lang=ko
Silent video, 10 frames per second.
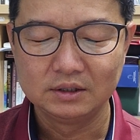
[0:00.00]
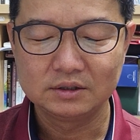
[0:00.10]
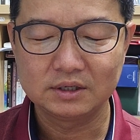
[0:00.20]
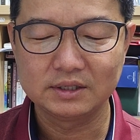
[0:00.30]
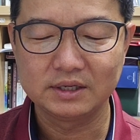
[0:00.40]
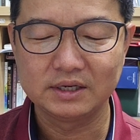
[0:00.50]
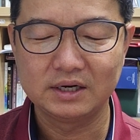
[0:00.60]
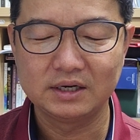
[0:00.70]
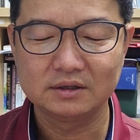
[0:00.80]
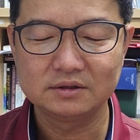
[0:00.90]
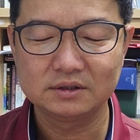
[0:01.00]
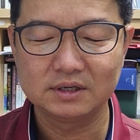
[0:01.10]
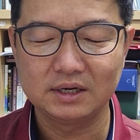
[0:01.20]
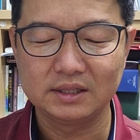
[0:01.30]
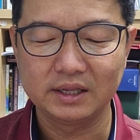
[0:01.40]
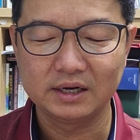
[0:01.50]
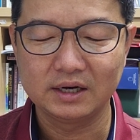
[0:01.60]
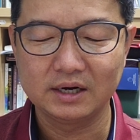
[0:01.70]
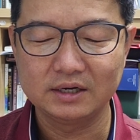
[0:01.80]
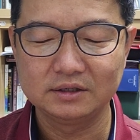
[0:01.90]
그러나 그러나
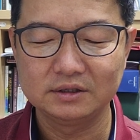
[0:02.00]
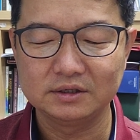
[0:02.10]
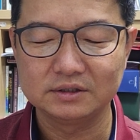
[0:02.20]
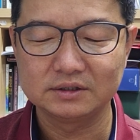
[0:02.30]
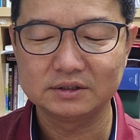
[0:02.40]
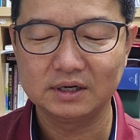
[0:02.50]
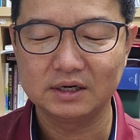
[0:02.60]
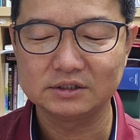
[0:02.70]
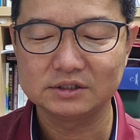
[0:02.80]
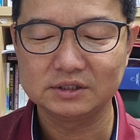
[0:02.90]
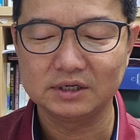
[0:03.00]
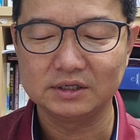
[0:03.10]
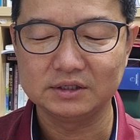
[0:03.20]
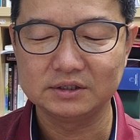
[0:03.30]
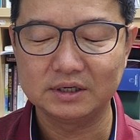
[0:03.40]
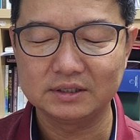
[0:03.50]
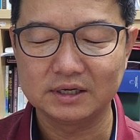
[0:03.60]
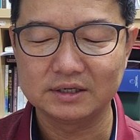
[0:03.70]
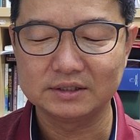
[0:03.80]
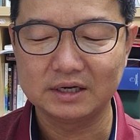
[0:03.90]
내가 가는 길을 그가 아시나니 그가
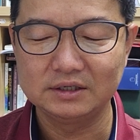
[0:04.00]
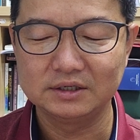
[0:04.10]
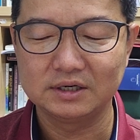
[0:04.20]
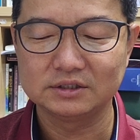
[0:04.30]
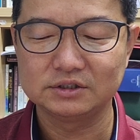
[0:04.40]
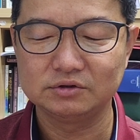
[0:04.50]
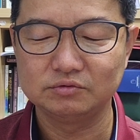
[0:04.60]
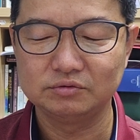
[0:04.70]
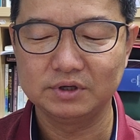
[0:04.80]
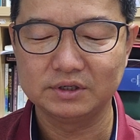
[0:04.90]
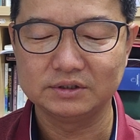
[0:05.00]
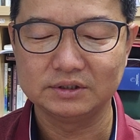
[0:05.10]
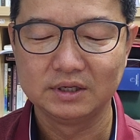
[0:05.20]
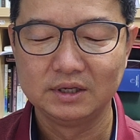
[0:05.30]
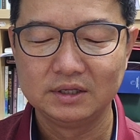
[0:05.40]
나를 단련하신 후에는